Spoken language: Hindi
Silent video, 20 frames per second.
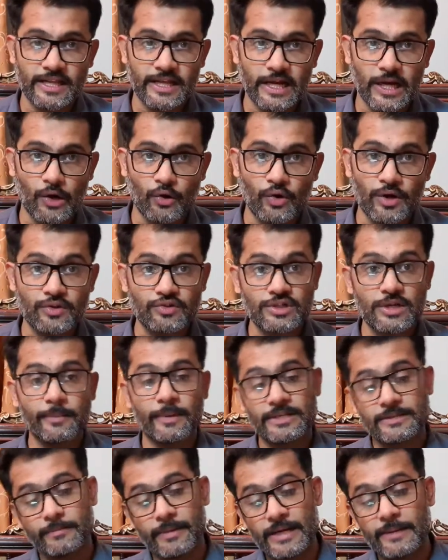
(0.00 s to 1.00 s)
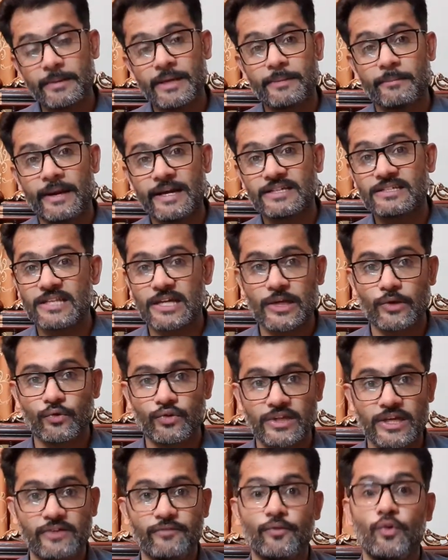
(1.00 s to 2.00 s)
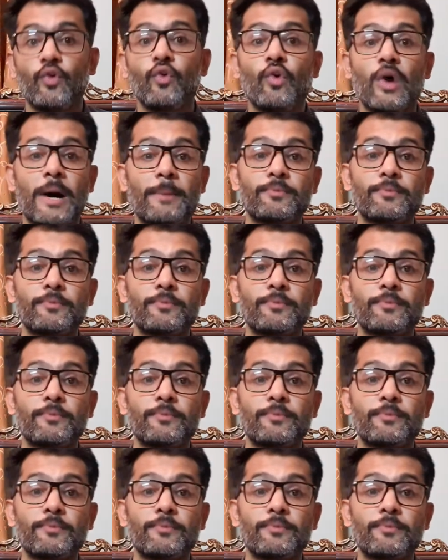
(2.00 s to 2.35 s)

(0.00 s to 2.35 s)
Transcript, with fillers: देखा होगा ना उसके पास बड़ी बड़ी माइक्स लगी होती है वो